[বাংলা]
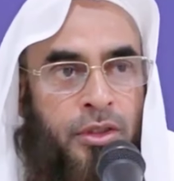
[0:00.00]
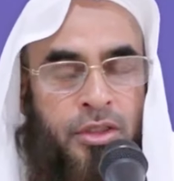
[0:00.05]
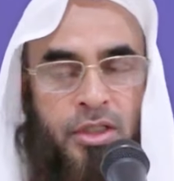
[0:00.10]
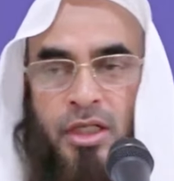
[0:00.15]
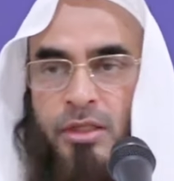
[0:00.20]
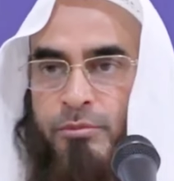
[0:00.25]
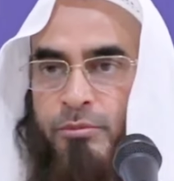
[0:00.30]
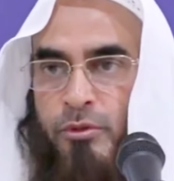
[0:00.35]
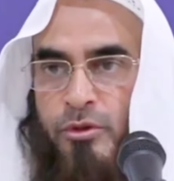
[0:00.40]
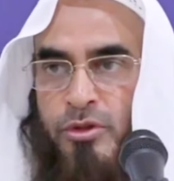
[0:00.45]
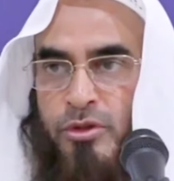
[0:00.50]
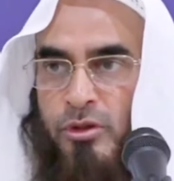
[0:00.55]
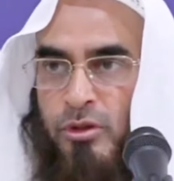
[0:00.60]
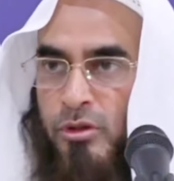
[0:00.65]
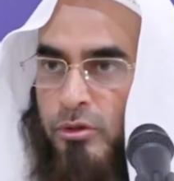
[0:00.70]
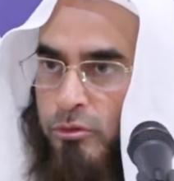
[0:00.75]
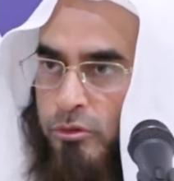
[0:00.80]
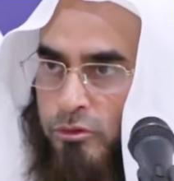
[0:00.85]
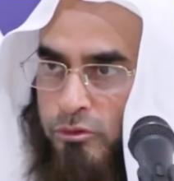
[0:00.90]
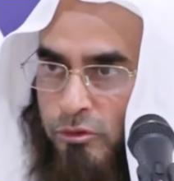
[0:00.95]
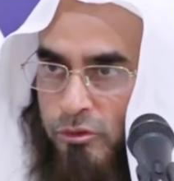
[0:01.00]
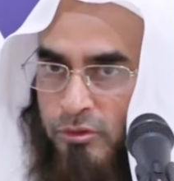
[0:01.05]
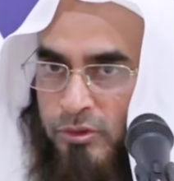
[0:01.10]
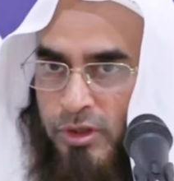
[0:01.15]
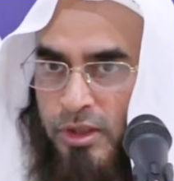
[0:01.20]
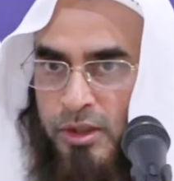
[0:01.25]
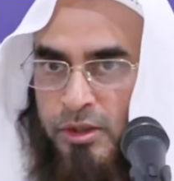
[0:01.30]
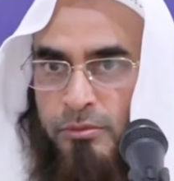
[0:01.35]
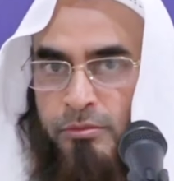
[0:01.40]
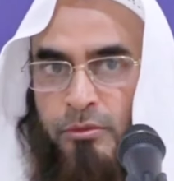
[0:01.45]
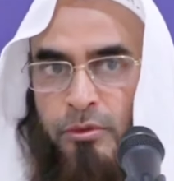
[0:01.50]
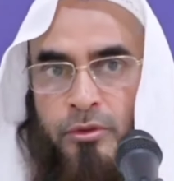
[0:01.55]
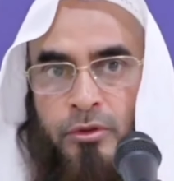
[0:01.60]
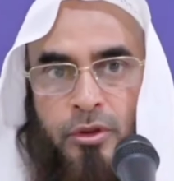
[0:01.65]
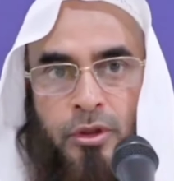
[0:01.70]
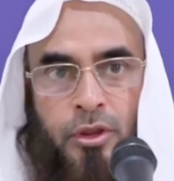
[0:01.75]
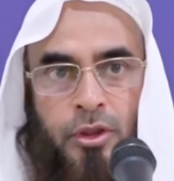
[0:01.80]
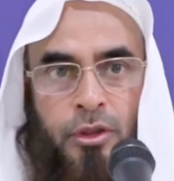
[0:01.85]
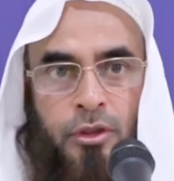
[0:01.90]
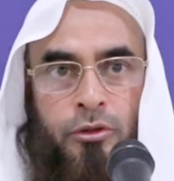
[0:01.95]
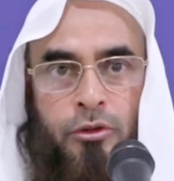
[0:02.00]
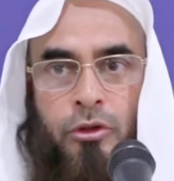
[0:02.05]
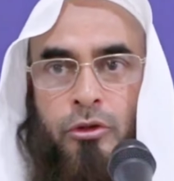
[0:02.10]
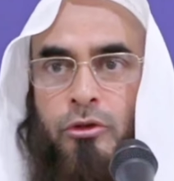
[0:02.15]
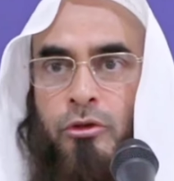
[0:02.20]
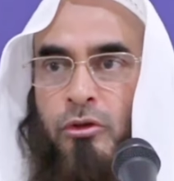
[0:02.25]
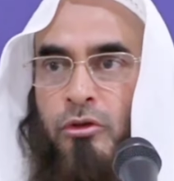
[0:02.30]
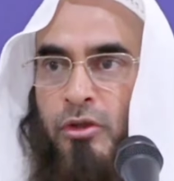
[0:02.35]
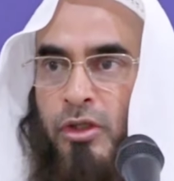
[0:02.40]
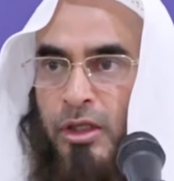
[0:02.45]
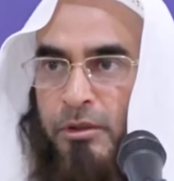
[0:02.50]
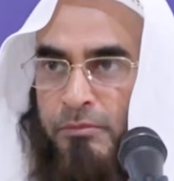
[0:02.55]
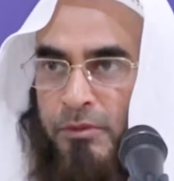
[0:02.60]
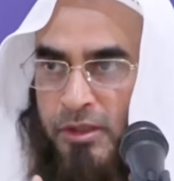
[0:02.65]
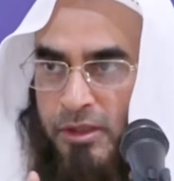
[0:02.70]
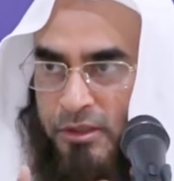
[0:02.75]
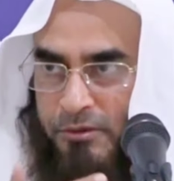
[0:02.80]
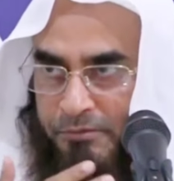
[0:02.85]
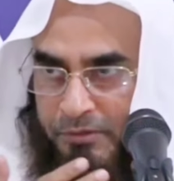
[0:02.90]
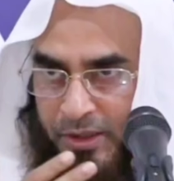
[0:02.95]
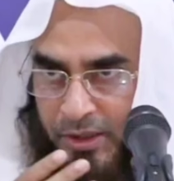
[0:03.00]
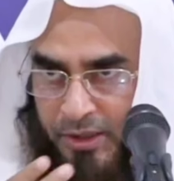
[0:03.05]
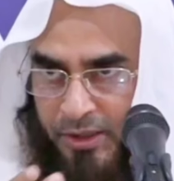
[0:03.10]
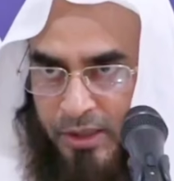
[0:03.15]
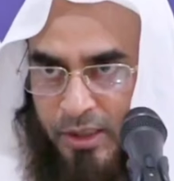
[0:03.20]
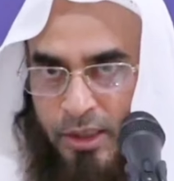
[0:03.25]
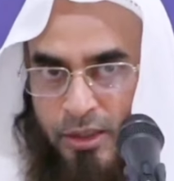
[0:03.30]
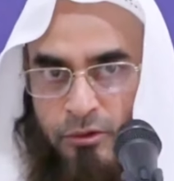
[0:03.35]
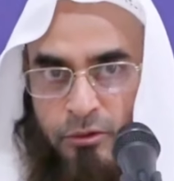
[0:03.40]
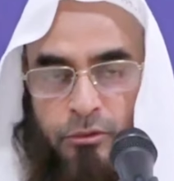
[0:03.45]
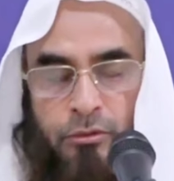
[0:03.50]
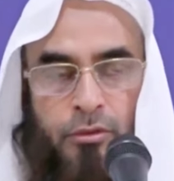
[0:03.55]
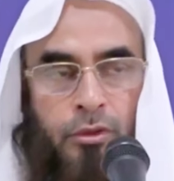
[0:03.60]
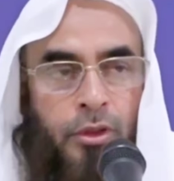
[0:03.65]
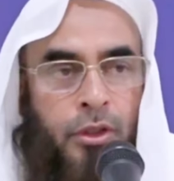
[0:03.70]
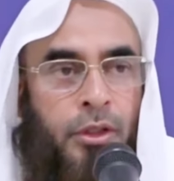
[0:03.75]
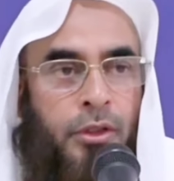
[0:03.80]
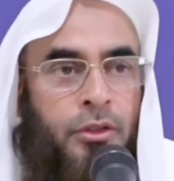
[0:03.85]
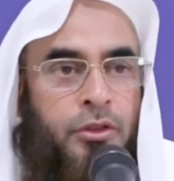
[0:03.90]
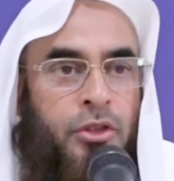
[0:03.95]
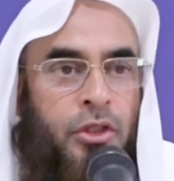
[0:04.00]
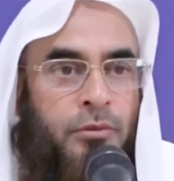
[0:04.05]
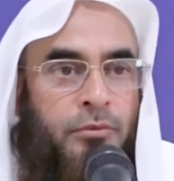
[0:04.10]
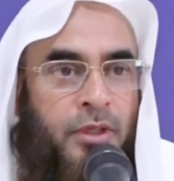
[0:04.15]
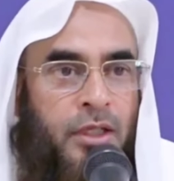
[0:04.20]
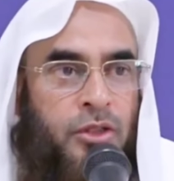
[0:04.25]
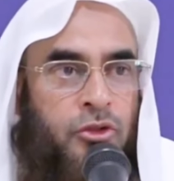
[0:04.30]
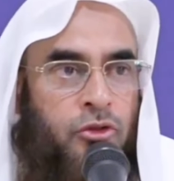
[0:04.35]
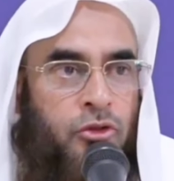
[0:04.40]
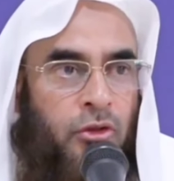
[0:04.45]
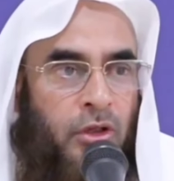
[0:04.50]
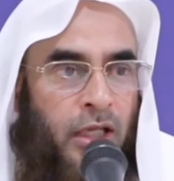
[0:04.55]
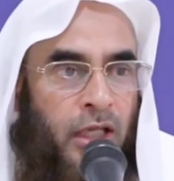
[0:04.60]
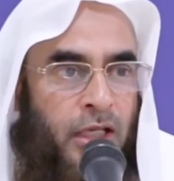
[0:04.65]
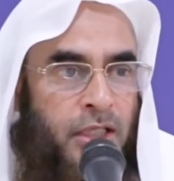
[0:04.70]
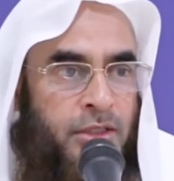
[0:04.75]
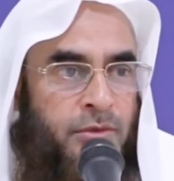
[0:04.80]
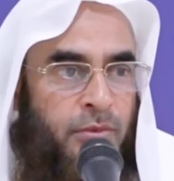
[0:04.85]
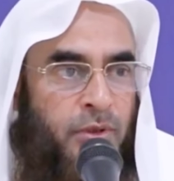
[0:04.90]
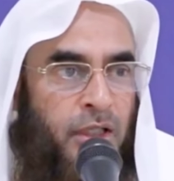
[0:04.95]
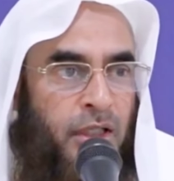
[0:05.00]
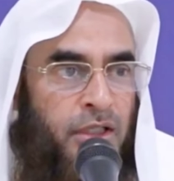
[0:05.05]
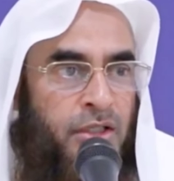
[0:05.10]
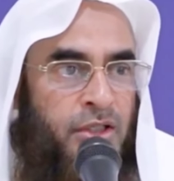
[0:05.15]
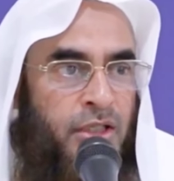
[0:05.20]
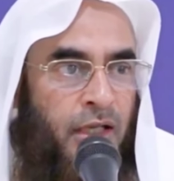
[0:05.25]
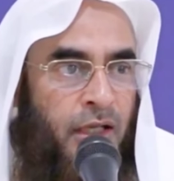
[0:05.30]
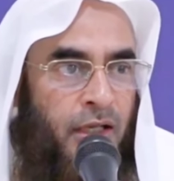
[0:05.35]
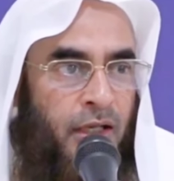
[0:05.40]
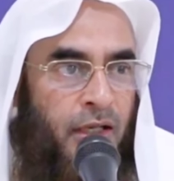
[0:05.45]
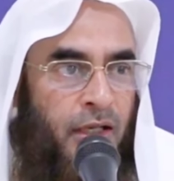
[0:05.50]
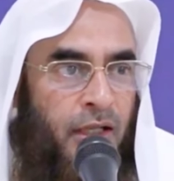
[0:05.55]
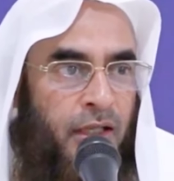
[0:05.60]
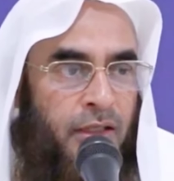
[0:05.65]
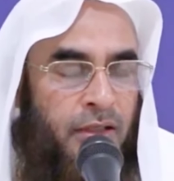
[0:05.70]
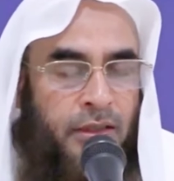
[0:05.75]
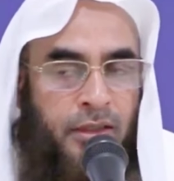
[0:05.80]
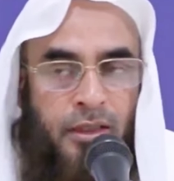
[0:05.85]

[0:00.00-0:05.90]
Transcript: সেই প্রশ্নের উত্তর দিয়ে দেব ততক্ষণে আমাদের ভাইয়েরা আরও সবাই চলে আসবেন ইনশাআল্লাহ